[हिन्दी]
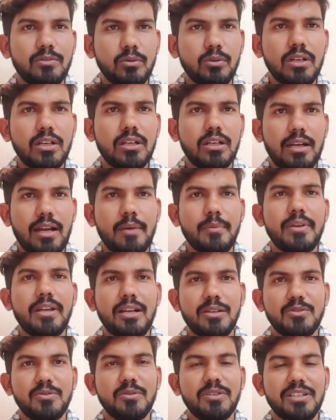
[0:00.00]
थोड़ा खराबी
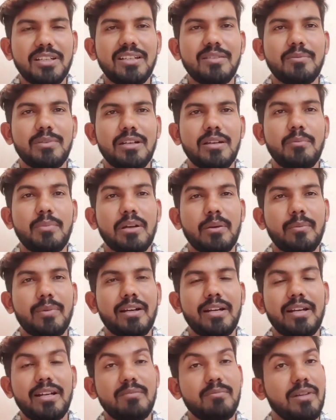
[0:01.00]
आ चुकी है मतलब
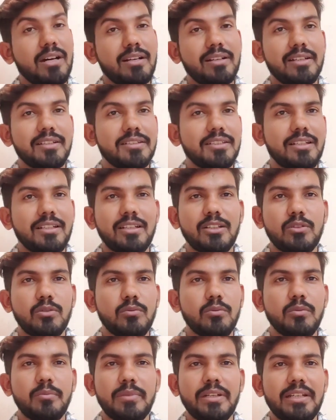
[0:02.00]
परमानेंट मार्कर चल गया तो
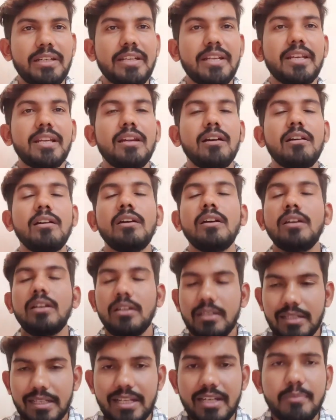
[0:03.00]
वो मिट नहीं रहा
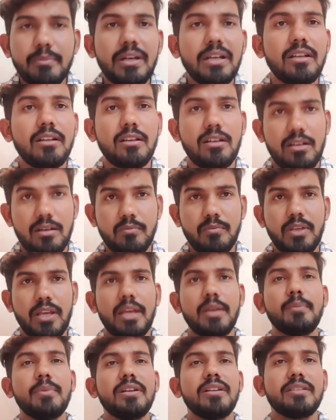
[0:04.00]
डजेंट मैटर हम
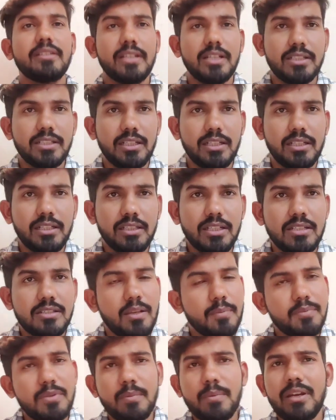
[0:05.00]
यहीं पे डिस्कस कर लेते हैं
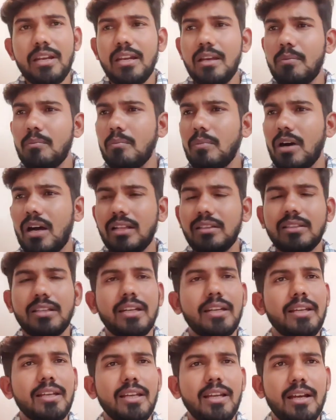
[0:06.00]
सबसे पहले हम बात
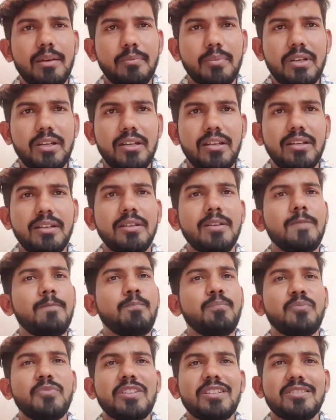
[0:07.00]
करेंगे आपके
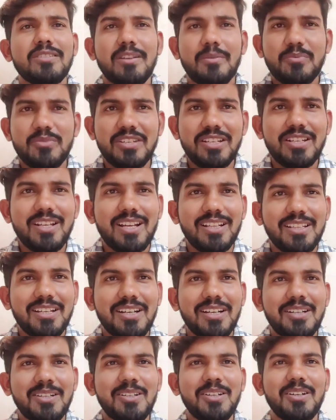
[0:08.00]
सबसे
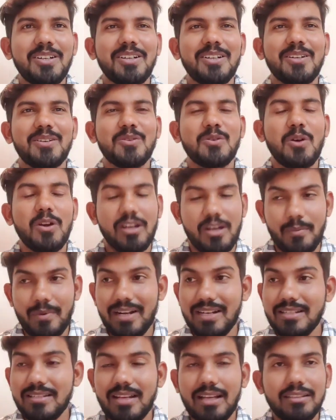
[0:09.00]
ज़्यादा
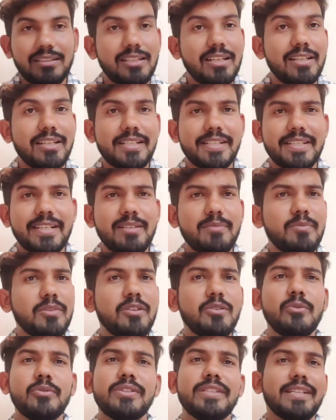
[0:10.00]
कमेंट्स हाँ, आते हैं कि सर
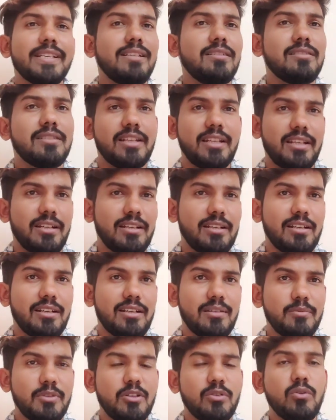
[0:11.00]
मेरे को सेल्स नहीं करना
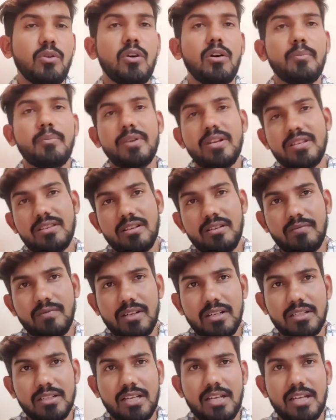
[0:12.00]
है मेरे को ऑपरेशन वर्क